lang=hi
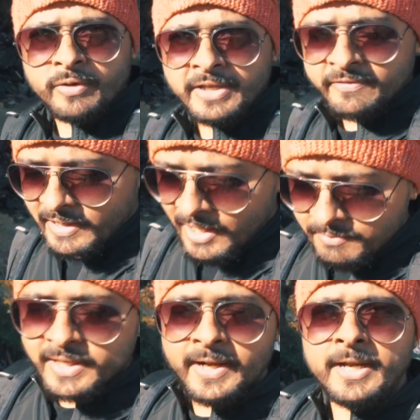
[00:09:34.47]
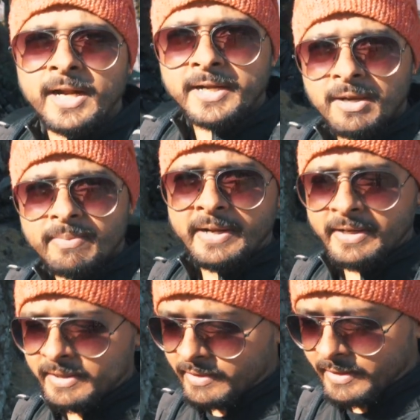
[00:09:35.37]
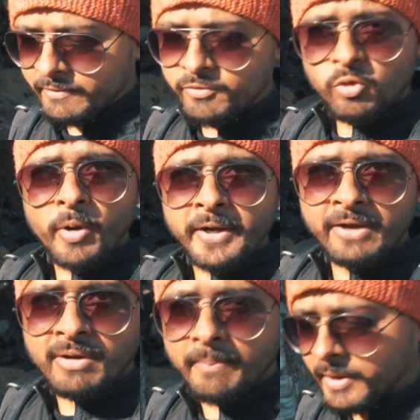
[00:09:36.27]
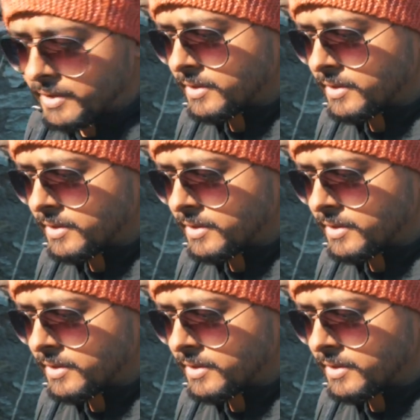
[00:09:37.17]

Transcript: गई गाइज फिलहाल हम जा रहे हैं डांडा बैंड एक व्यू पॉइंट है वहाँ पर